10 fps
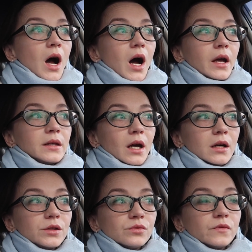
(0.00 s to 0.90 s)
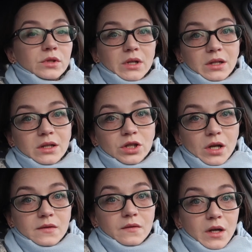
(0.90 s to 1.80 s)
А я хочу вот за этот
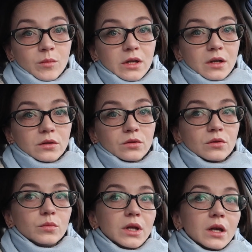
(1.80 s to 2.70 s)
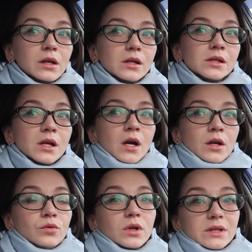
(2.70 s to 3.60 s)
час времени, который у меня есть,
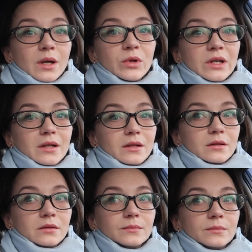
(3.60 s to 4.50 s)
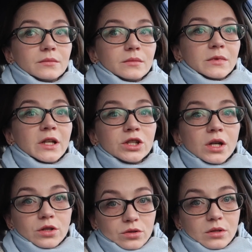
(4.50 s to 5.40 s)
ну, хотя бы э,
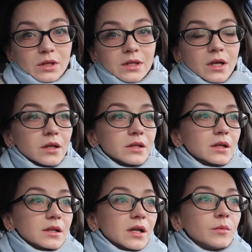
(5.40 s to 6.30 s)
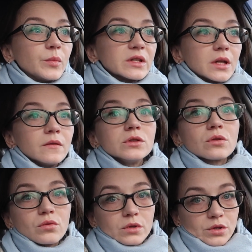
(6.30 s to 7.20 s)
начать что-то делать, хотя бы поставить
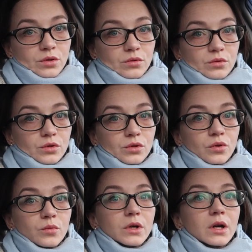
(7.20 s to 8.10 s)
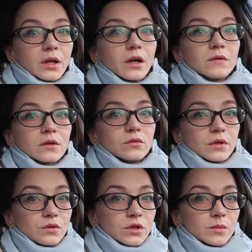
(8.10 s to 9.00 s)
розочку, чтобы, когда я
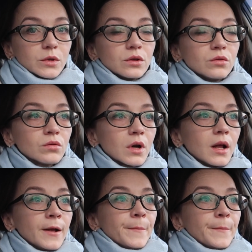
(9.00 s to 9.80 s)
вернулась уже с маникюра,